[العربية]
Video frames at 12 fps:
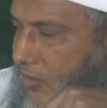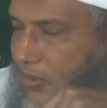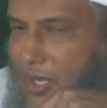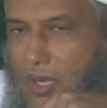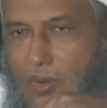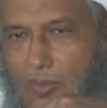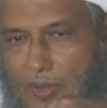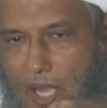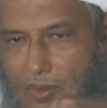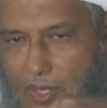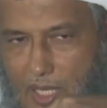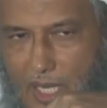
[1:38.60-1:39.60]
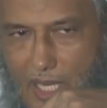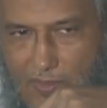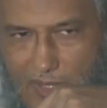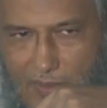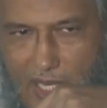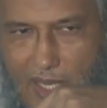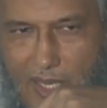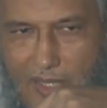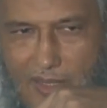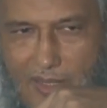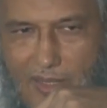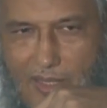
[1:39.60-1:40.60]
ووفاء لله بالبيعة
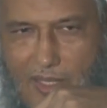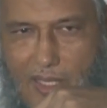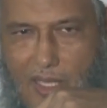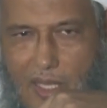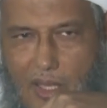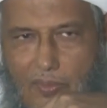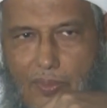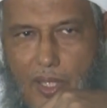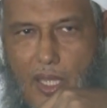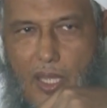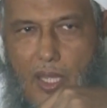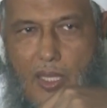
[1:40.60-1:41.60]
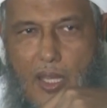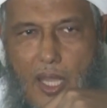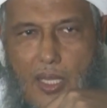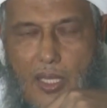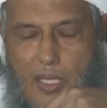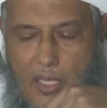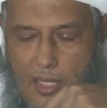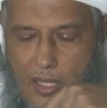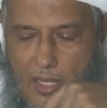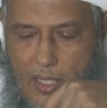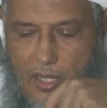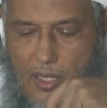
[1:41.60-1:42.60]
فلذلك
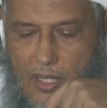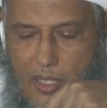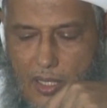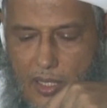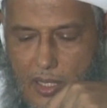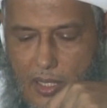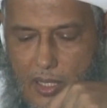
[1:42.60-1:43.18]
آه